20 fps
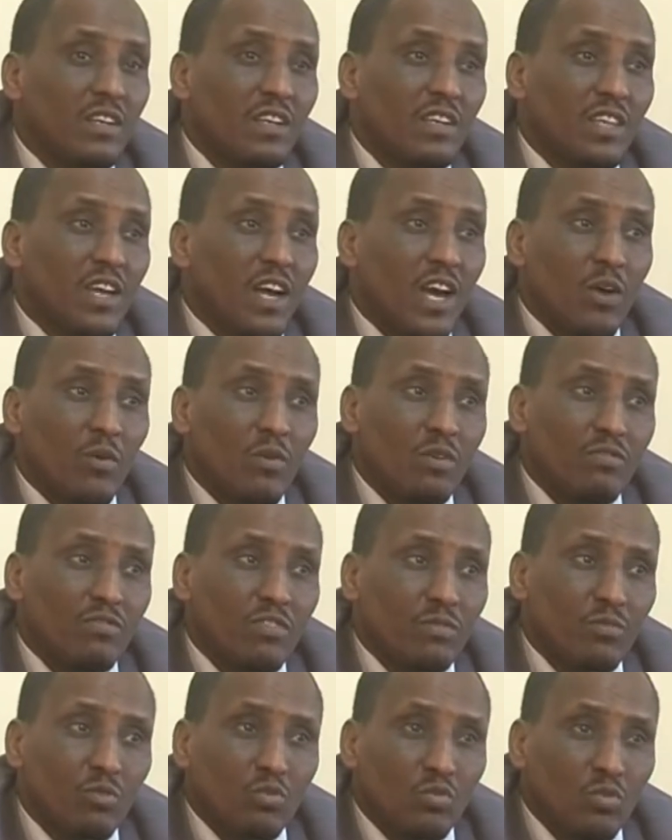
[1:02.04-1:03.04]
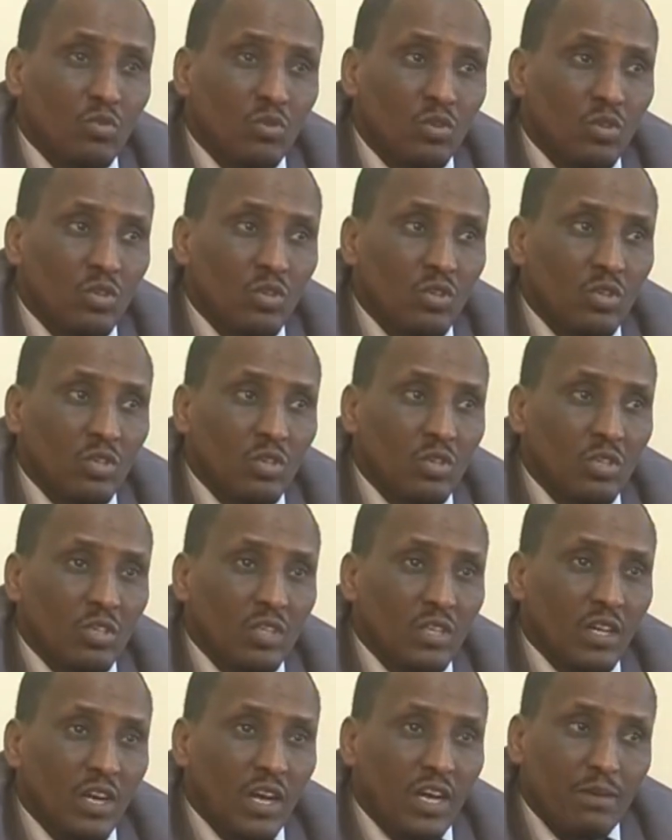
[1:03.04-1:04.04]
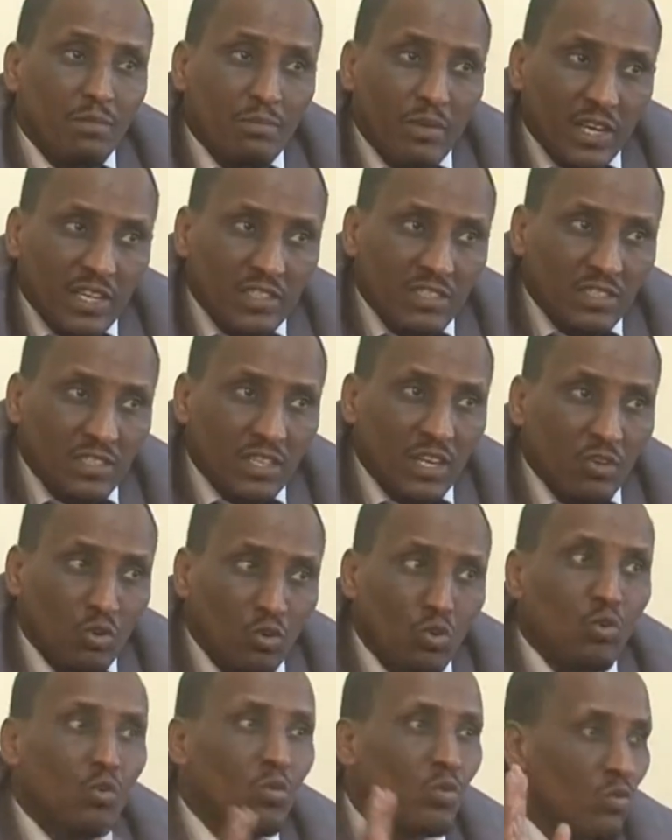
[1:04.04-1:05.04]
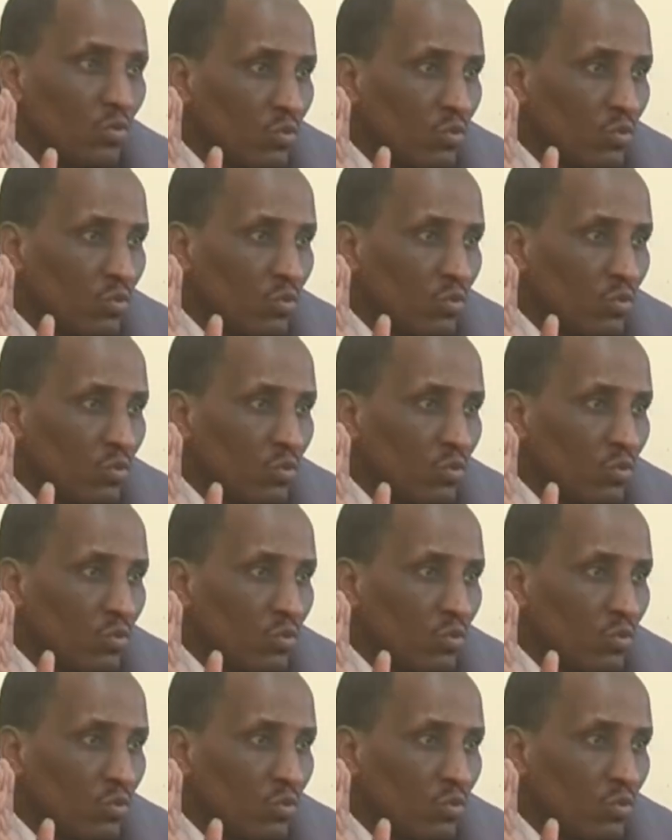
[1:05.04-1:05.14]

نتهاون في موضوع البحث عن حلول